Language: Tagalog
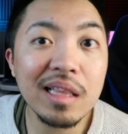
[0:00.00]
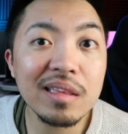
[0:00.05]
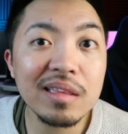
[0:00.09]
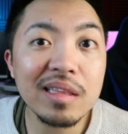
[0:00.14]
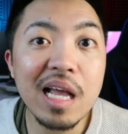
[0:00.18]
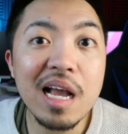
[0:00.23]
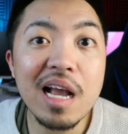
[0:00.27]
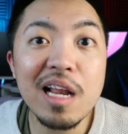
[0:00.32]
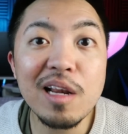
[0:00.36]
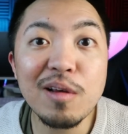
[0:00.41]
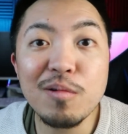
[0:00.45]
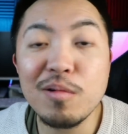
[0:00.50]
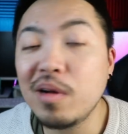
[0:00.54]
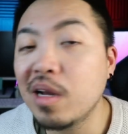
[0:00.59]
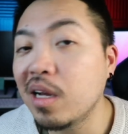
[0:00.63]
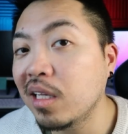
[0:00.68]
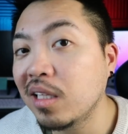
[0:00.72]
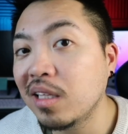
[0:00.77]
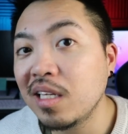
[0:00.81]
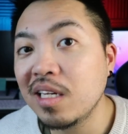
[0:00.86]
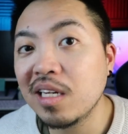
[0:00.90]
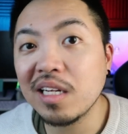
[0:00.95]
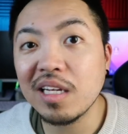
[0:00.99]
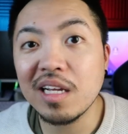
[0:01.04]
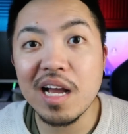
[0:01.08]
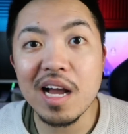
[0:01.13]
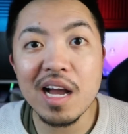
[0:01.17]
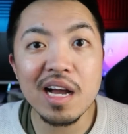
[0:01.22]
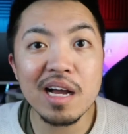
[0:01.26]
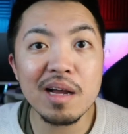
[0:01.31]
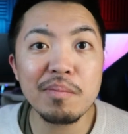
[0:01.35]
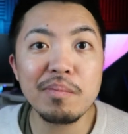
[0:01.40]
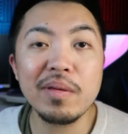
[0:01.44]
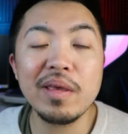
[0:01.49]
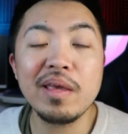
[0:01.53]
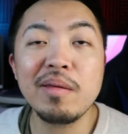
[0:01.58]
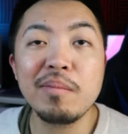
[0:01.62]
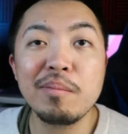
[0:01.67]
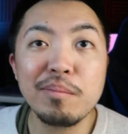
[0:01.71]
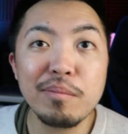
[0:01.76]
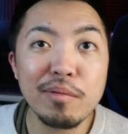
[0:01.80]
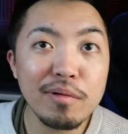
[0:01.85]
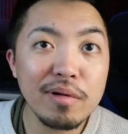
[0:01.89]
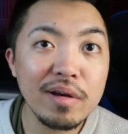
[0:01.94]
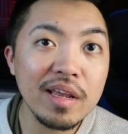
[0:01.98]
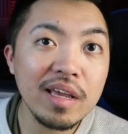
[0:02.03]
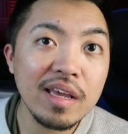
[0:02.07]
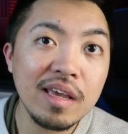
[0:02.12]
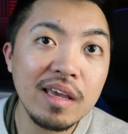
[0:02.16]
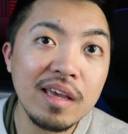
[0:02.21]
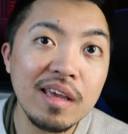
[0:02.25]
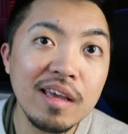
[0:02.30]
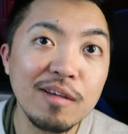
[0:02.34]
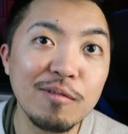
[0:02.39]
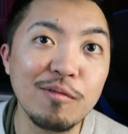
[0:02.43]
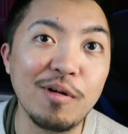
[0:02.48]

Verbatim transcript: Ang tagal ko nang hindi nagkakapimpo huli.